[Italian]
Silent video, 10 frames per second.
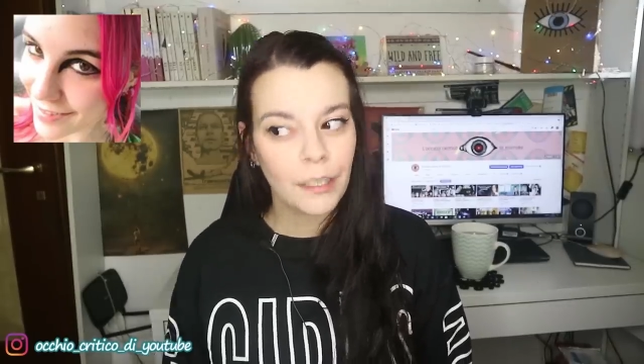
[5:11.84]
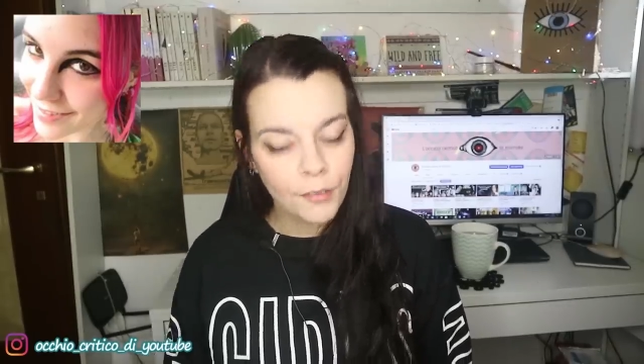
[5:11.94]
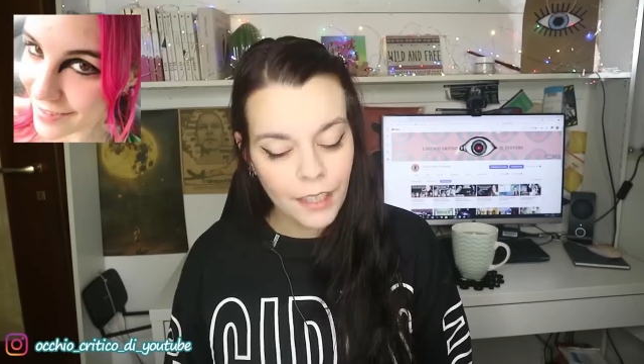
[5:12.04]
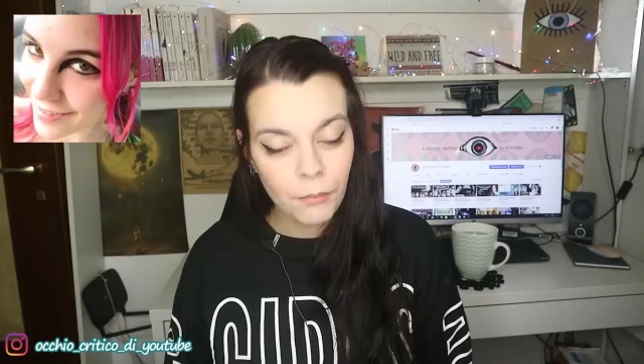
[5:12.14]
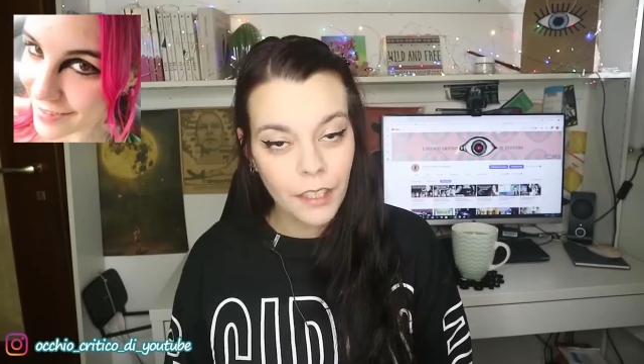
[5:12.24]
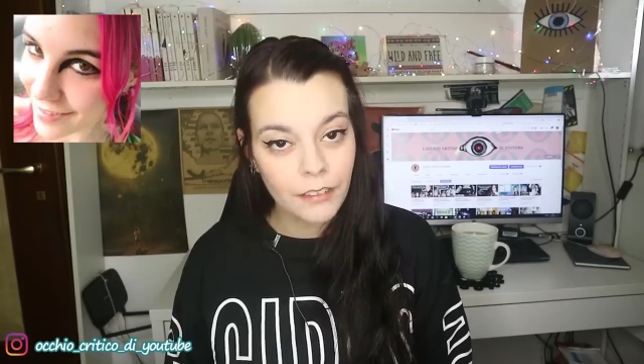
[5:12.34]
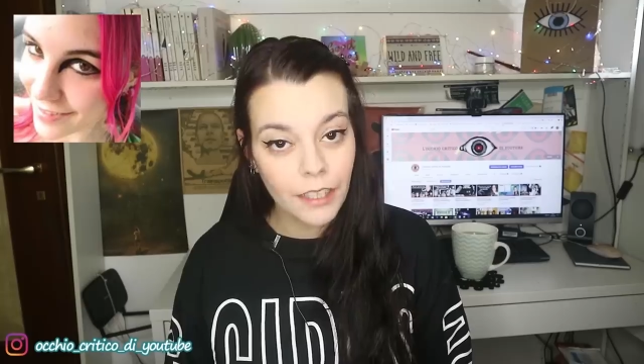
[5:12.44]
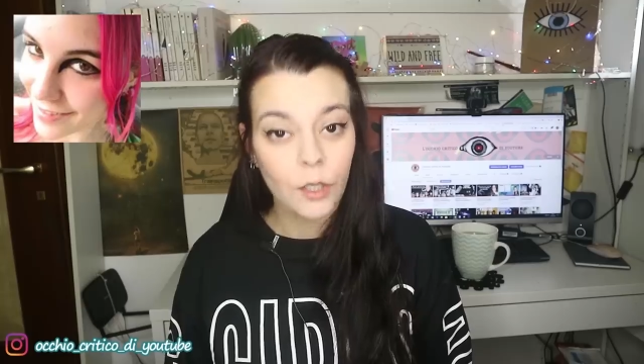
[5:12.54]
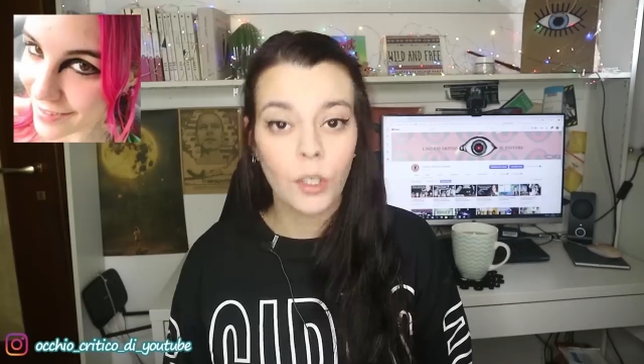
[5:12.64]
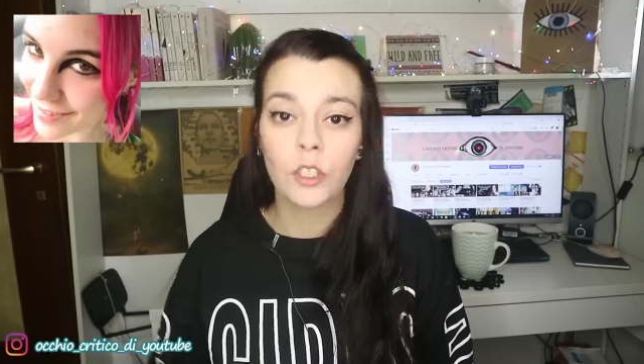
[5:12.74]
perché
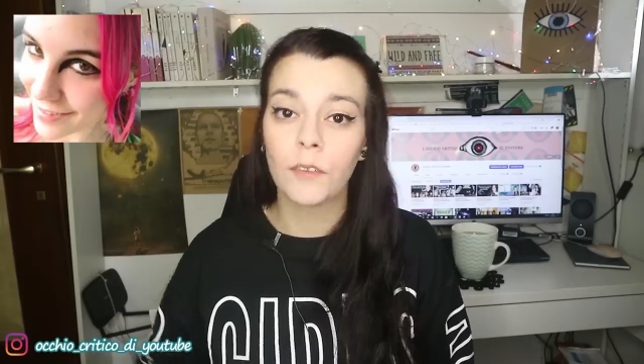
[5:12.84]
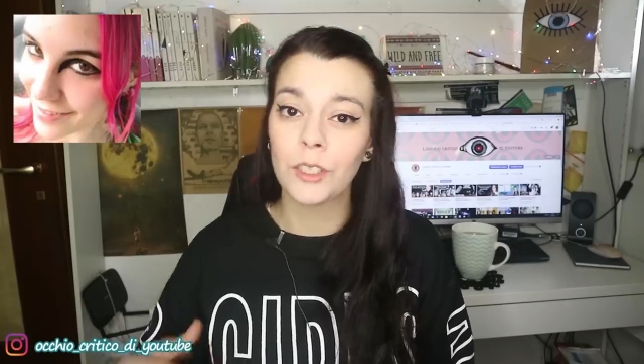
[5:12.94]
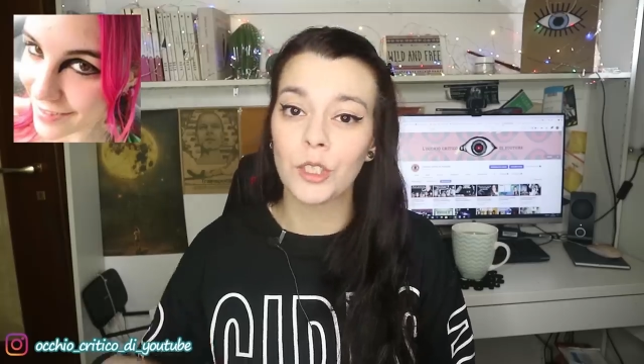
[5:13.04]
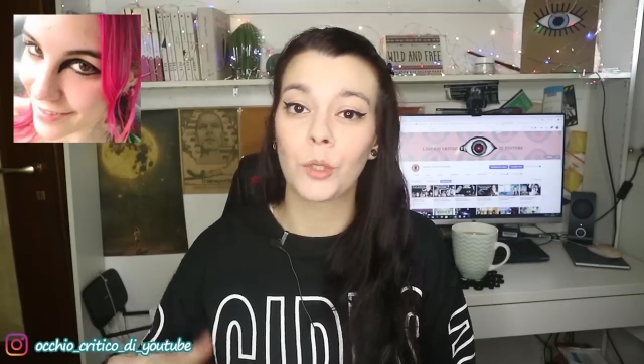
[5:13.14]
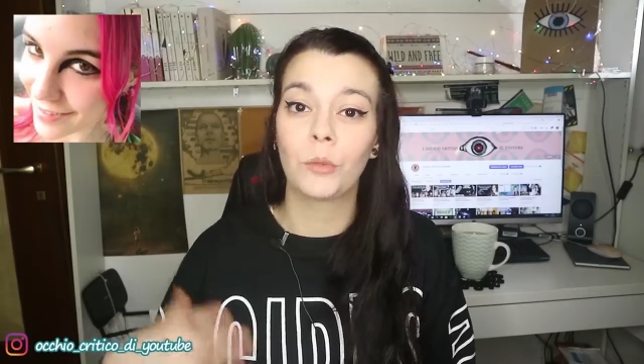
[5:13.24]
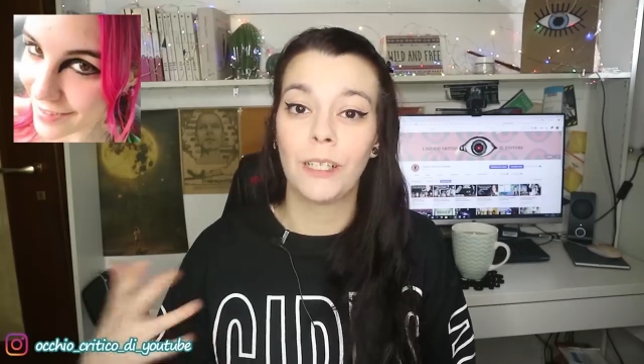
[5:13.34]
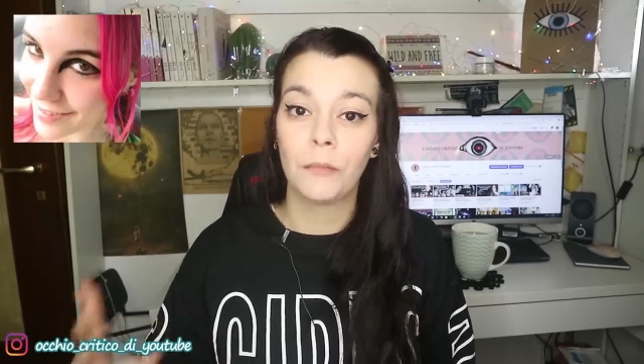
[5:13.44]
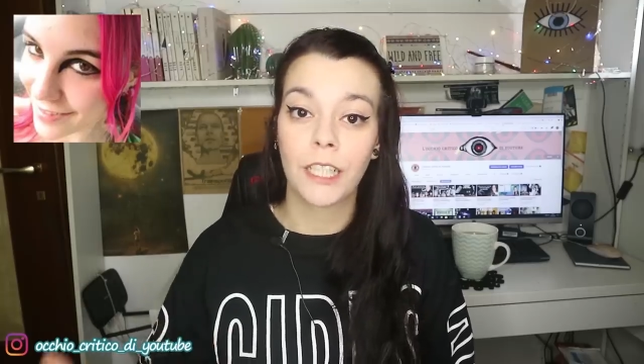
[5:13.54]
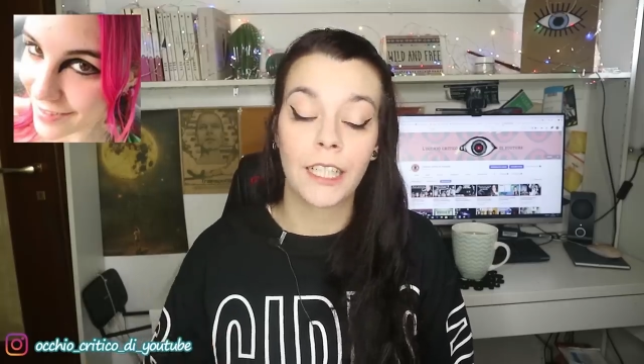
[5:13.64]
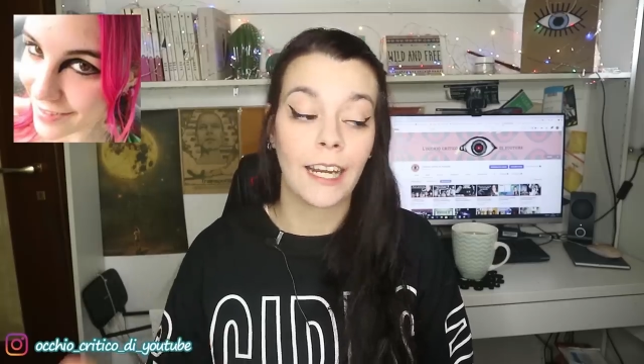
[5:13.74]
finalmente non ha trovato solo
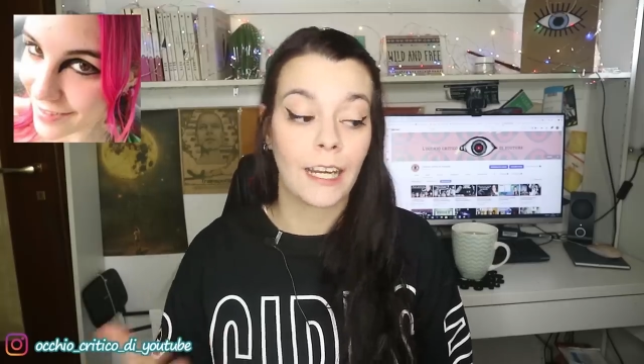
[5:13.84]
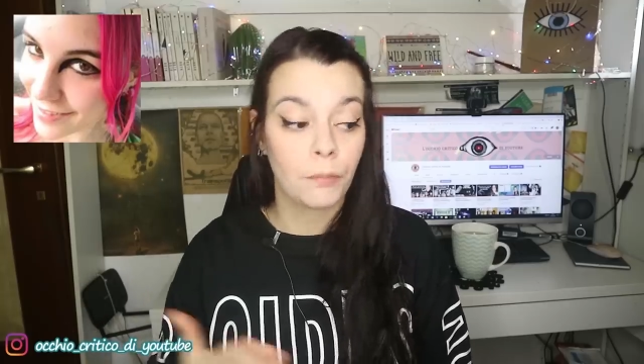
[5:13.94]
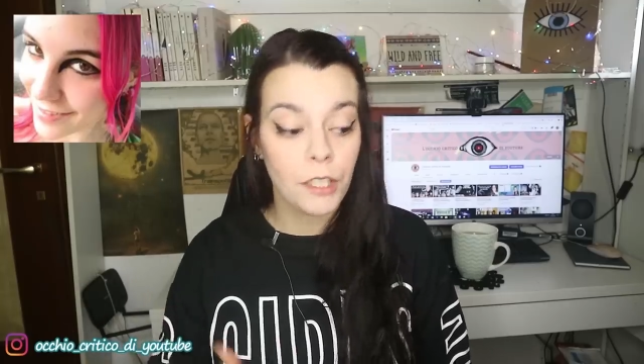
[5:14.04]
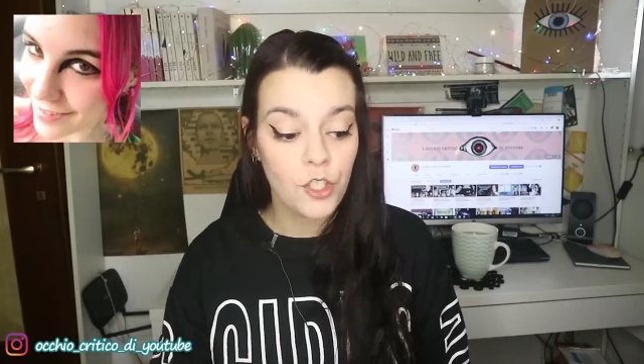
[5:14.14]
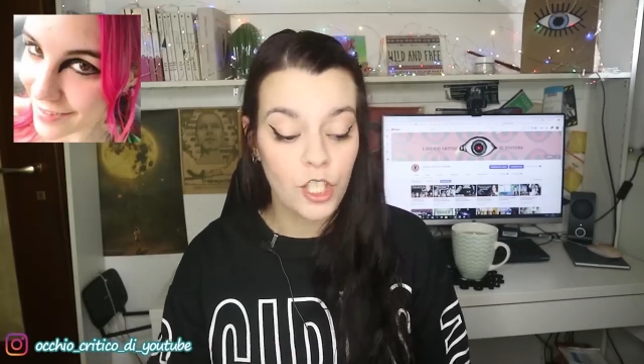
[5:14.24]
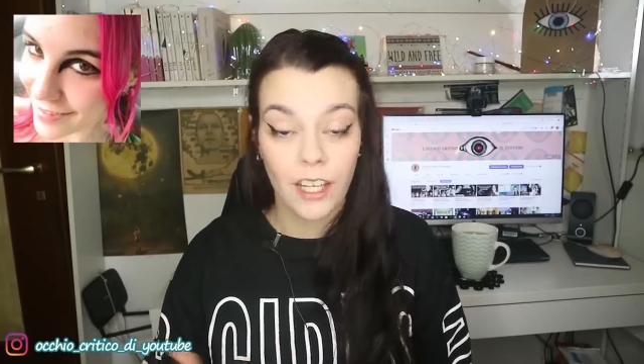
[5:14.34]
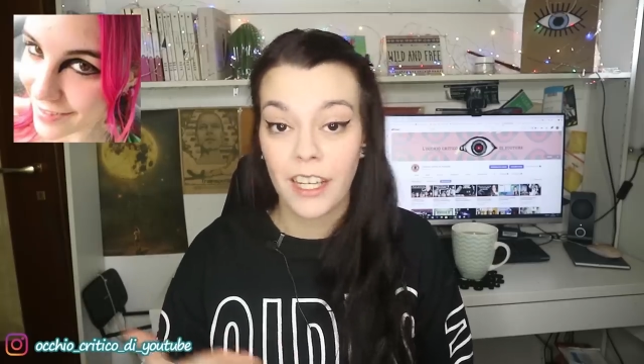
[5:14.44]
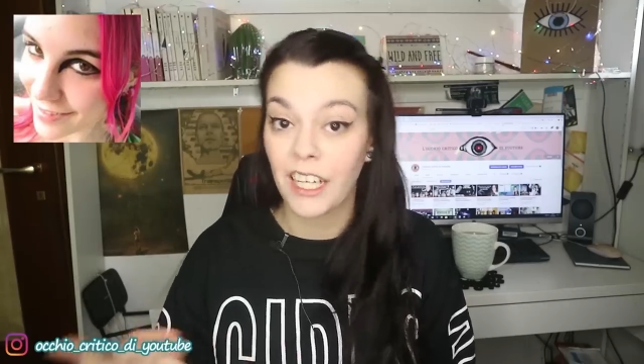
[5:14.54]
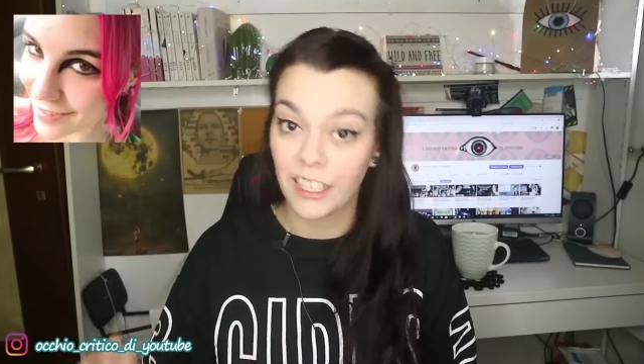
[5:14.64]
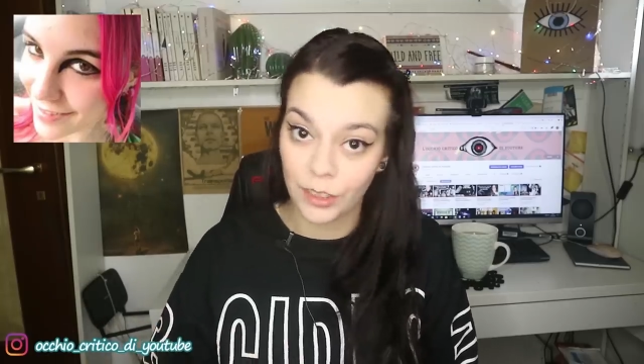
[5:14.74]
un'amica che la capisce
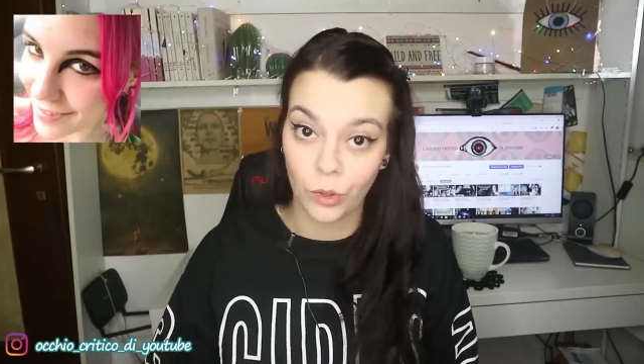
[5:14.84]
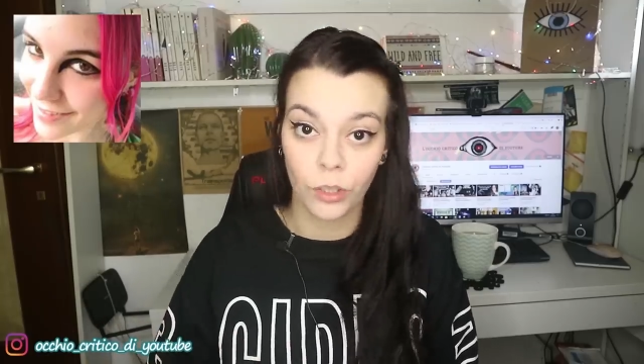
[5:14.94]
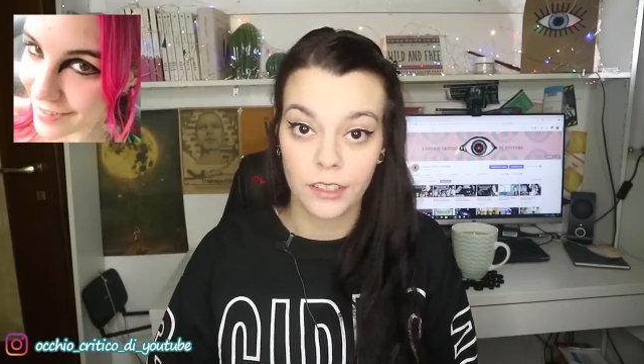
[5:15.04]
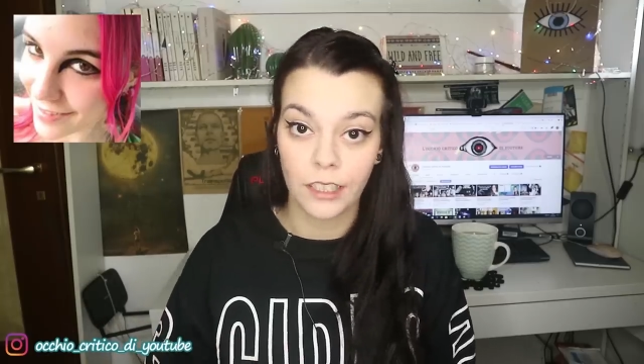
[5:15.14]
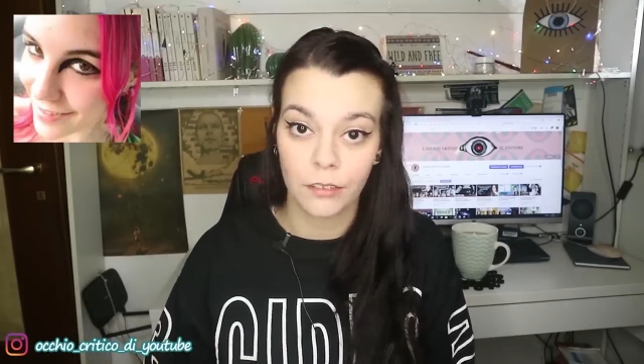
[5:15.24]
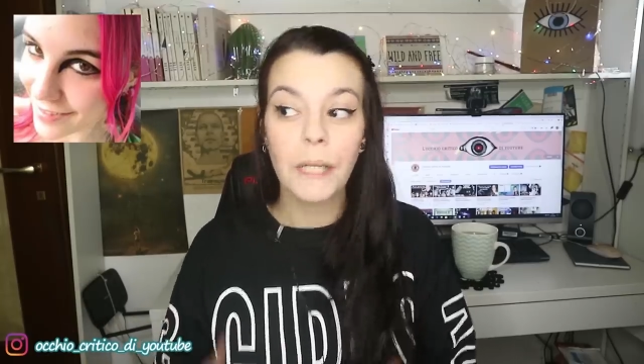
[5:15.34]
e l'ascolta,